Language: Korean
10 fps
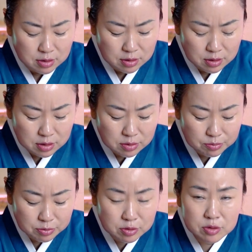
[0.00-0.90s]
돼지띠
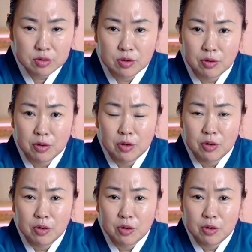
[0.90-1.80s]
분들
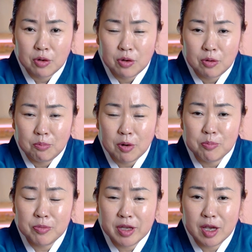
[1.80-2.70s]

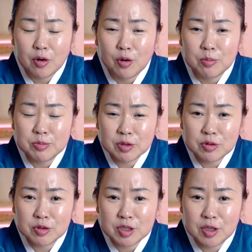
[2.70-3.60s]
봄띠에 엄청
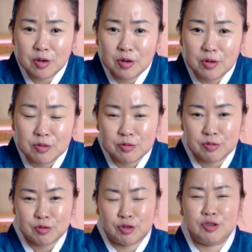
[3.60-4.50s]
좋지요.
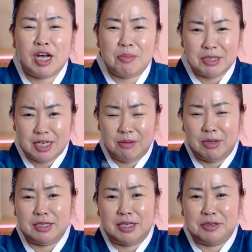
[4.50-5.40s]
궁합이 잘
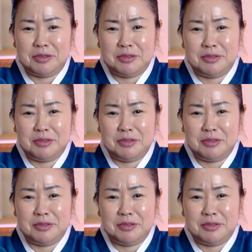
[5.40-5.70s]
맞아요.